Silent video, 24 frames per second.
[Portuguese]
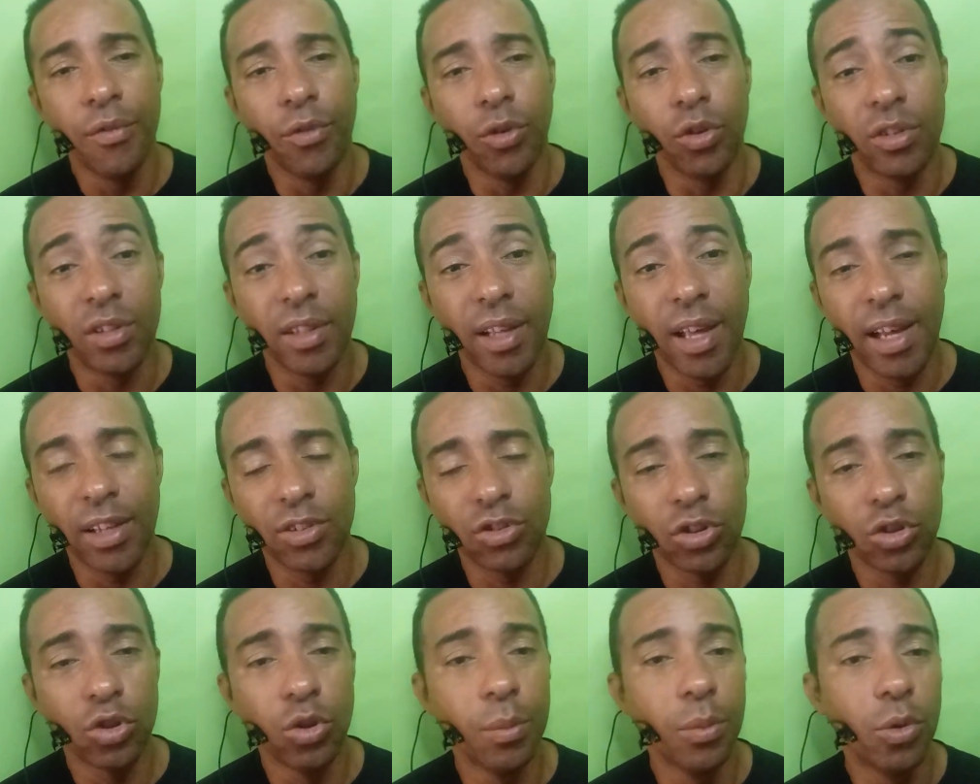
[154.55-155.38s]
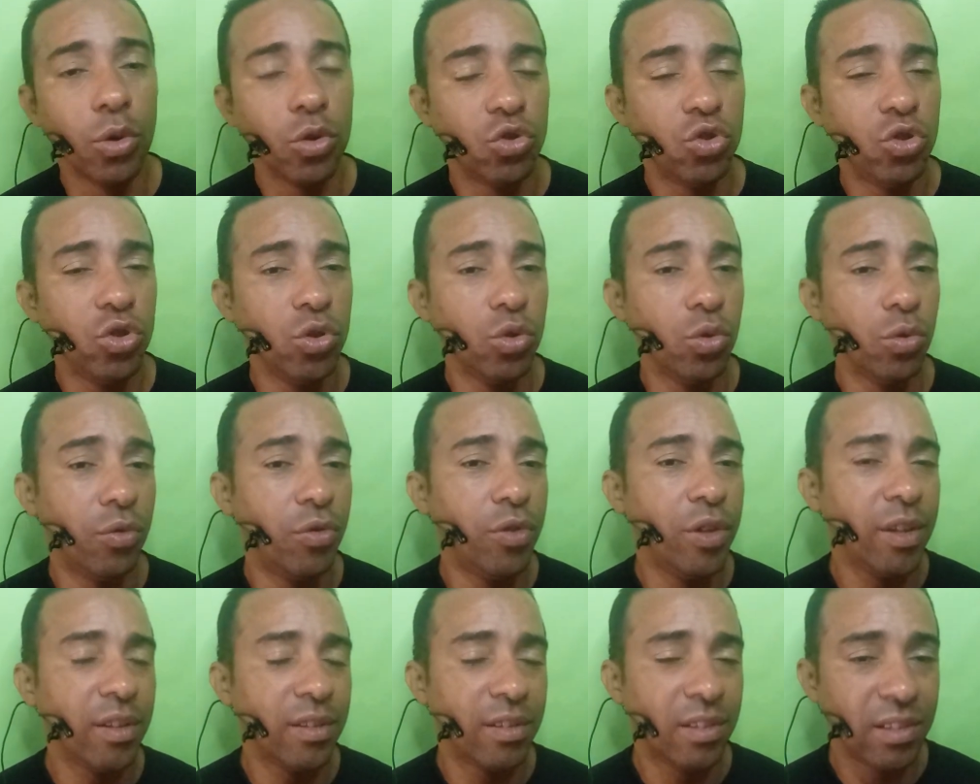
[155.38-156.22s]
Você acha que o Botinho
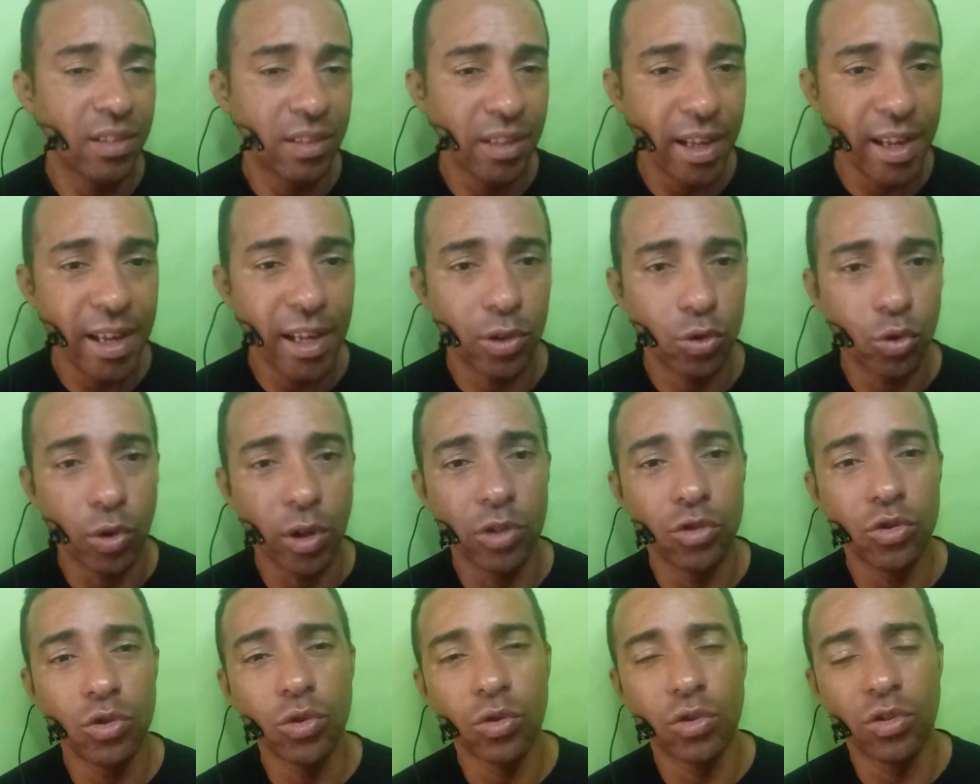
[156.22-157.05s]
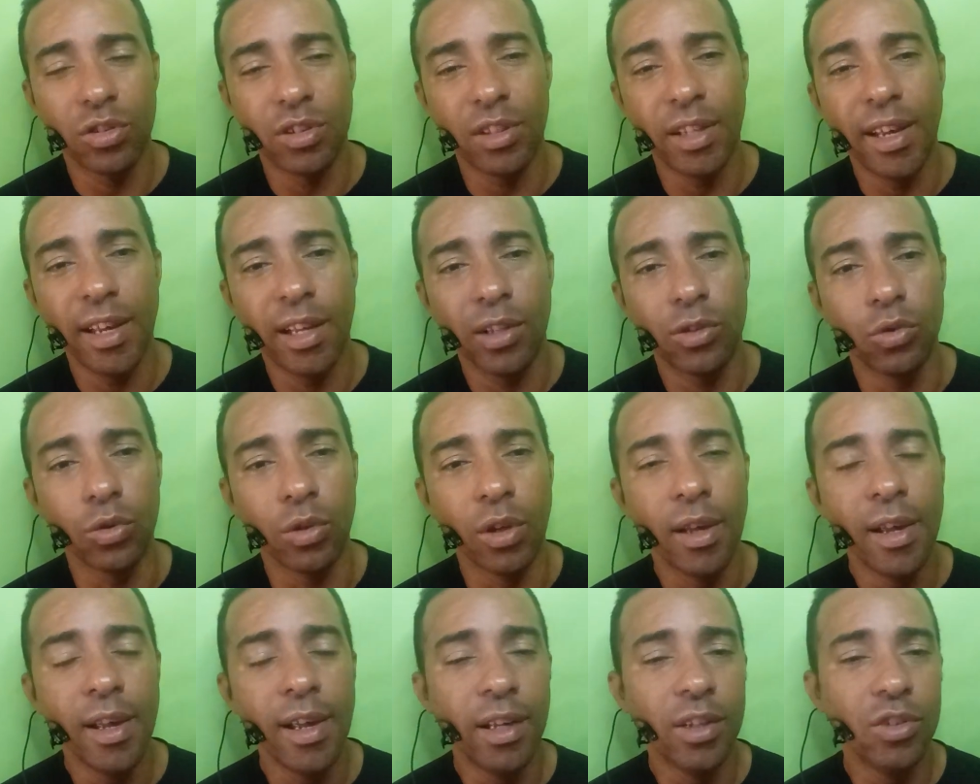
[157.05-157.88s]
fez certo, agiu certo
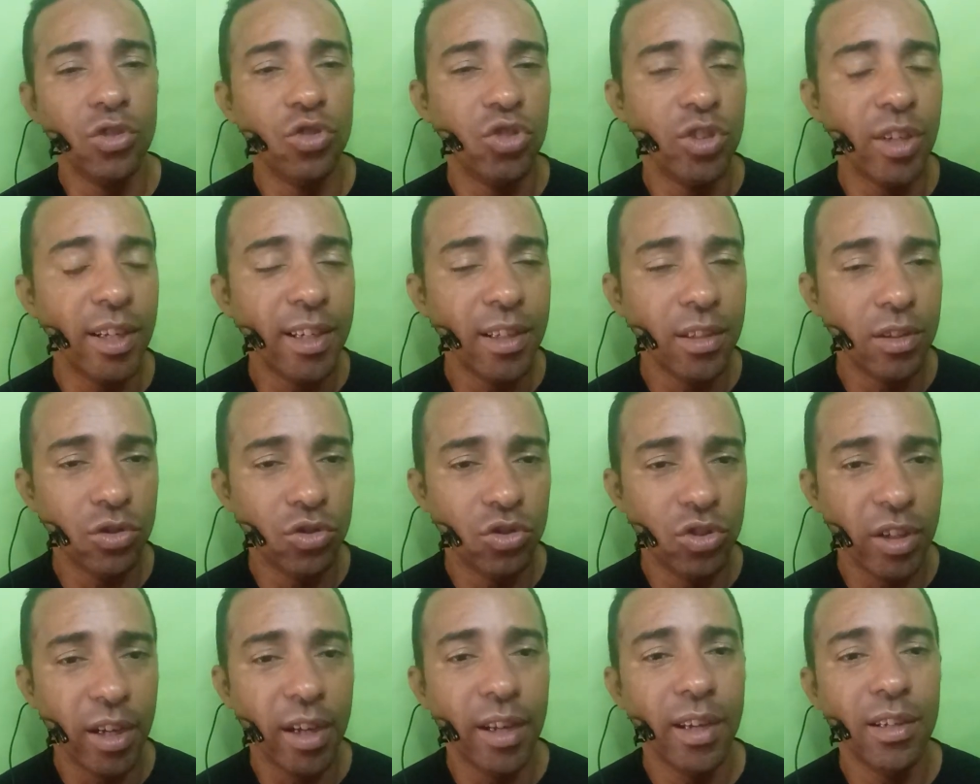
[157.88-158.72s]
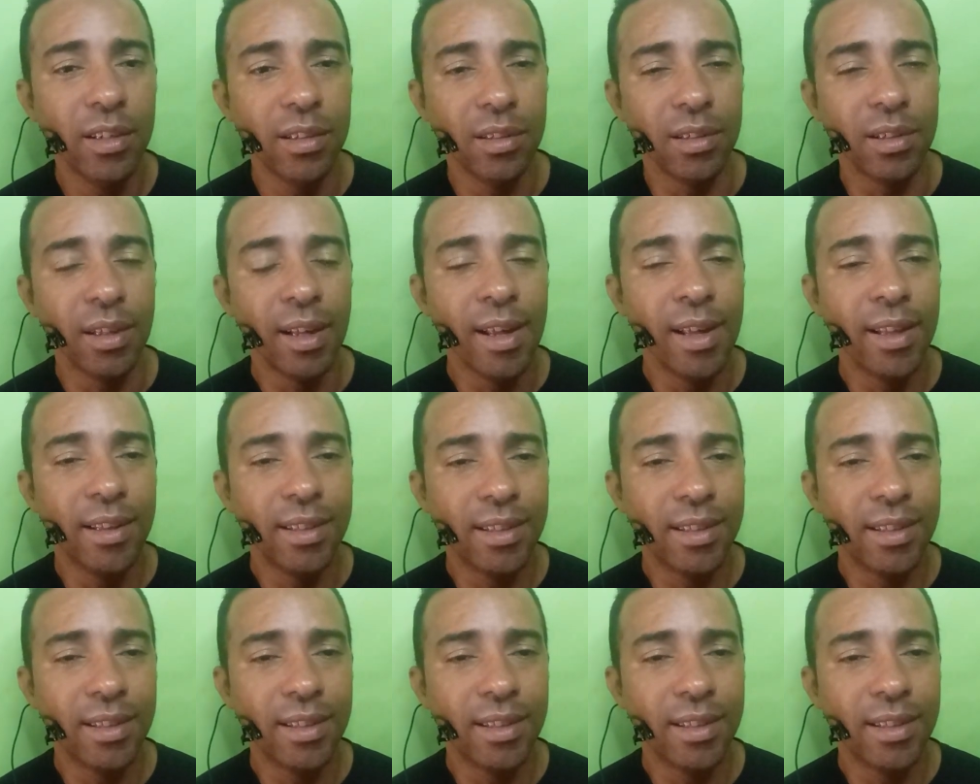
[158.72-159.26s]
de, de,